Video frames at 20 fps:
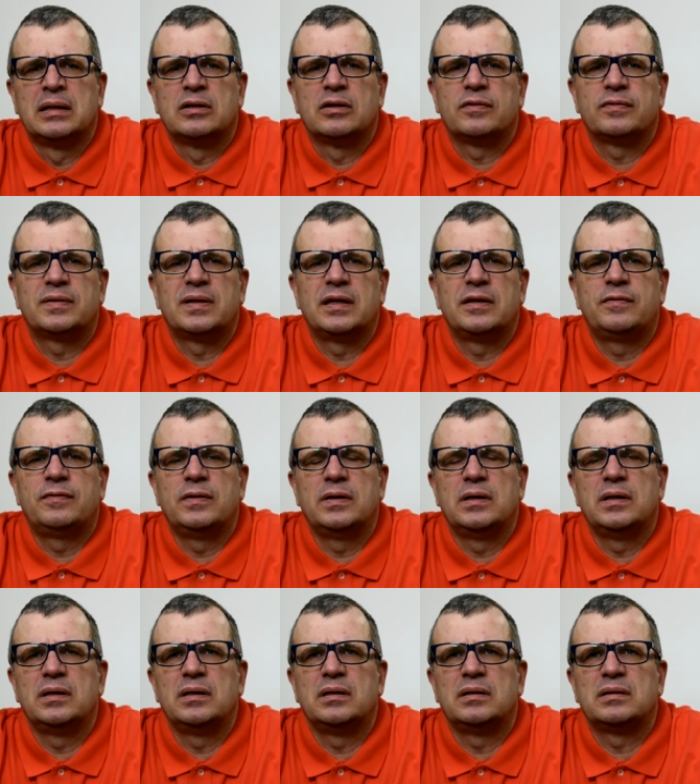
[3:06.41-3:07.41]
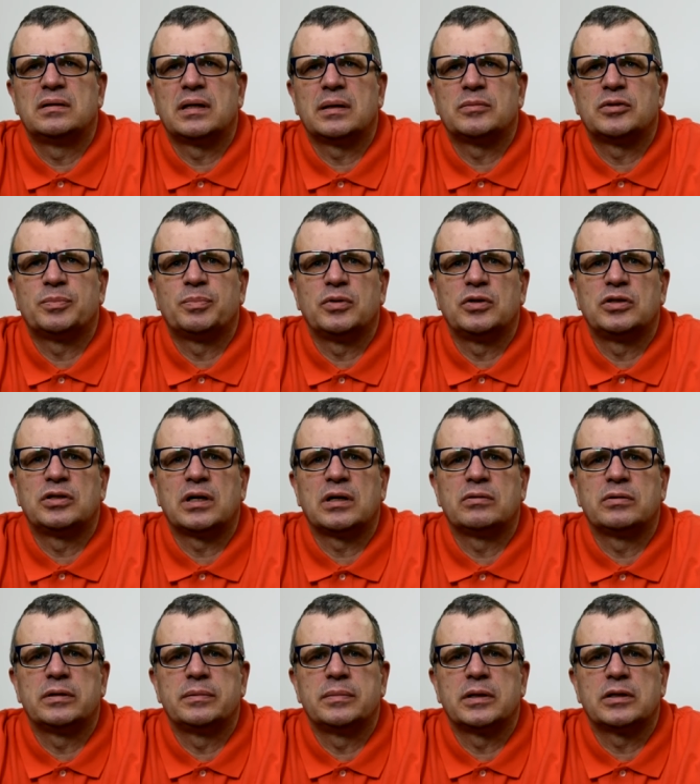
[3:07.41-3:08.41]
no w tej chwili tam
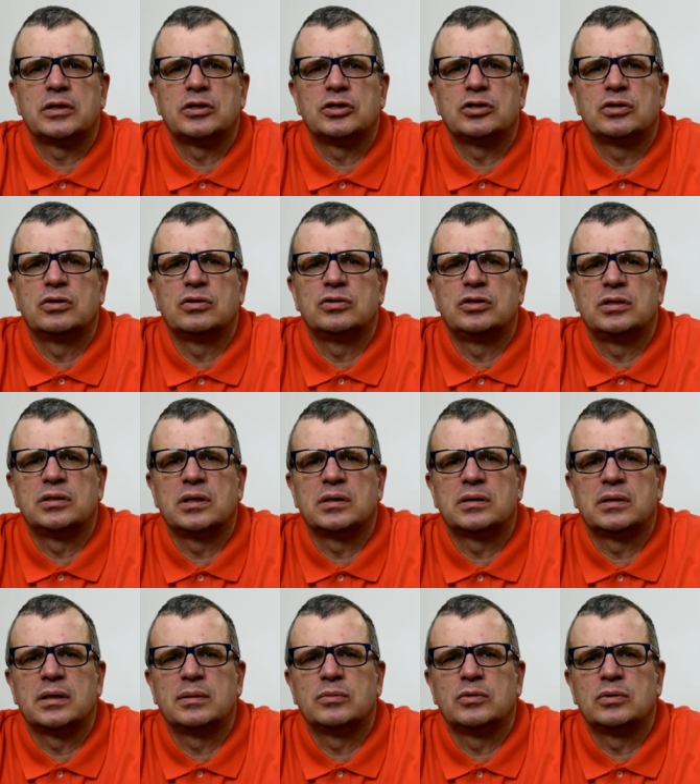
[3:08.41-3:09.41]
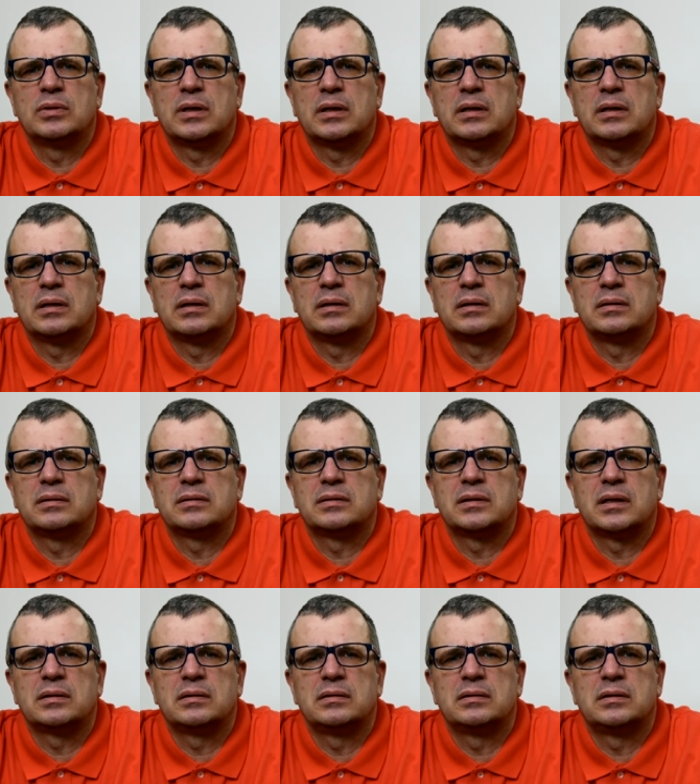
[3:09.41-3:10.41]
spojrzałem jakieś godzinę temu na
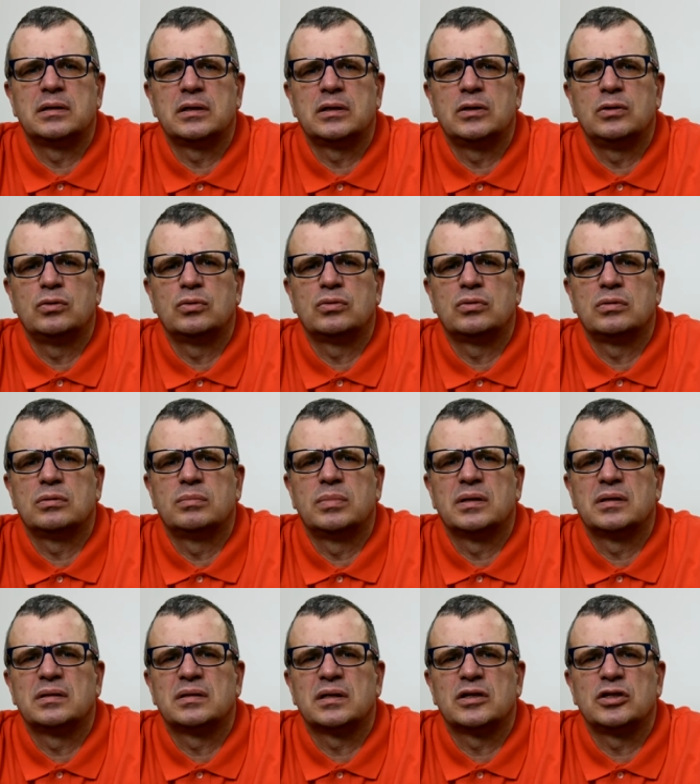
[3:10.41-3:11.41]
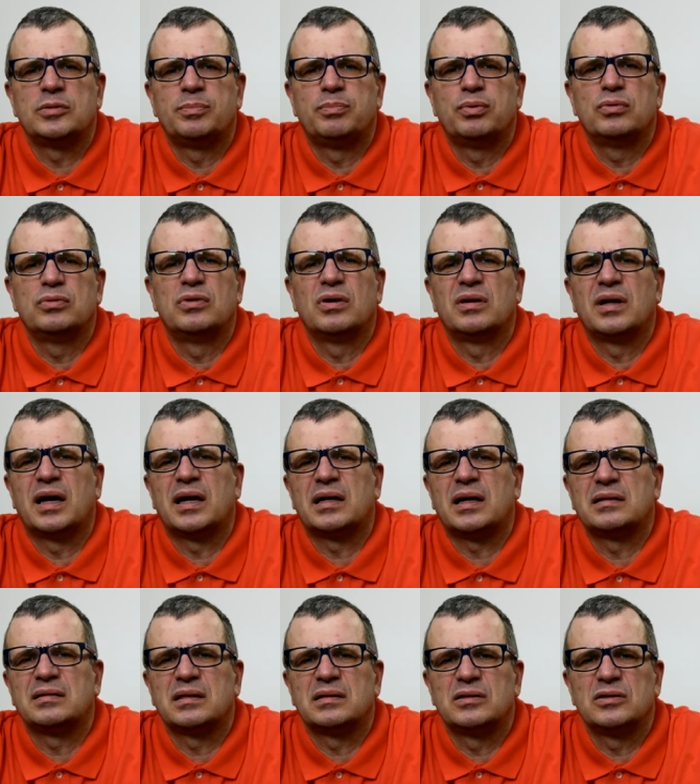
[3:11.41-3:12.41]
statystyki YouTube, jest jakieś pół
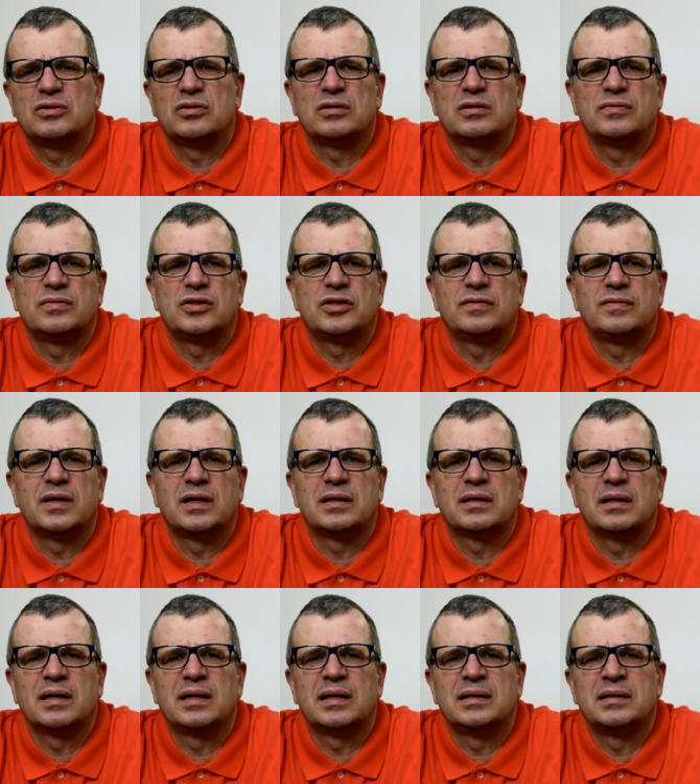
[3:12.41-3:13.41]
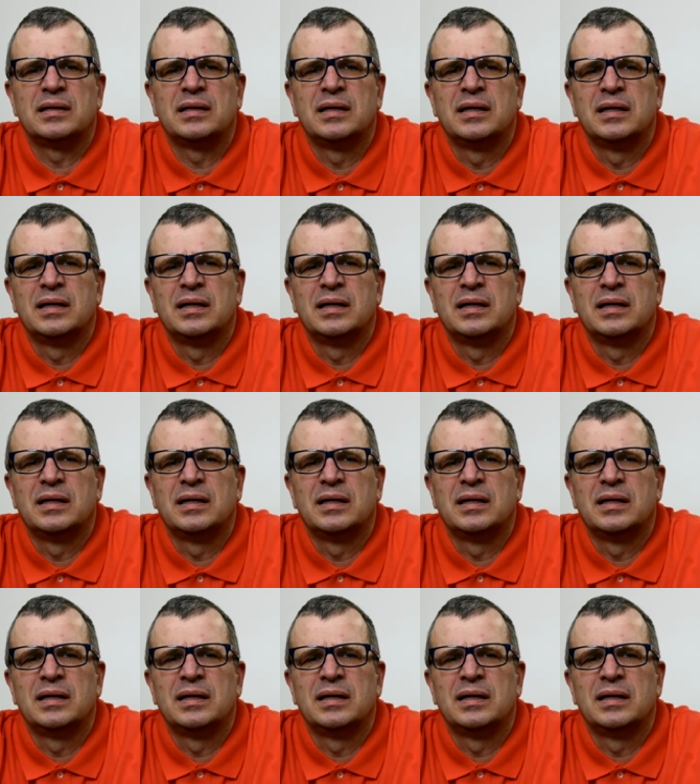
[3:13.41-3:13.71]
dolara za tysiąc wyświetleń.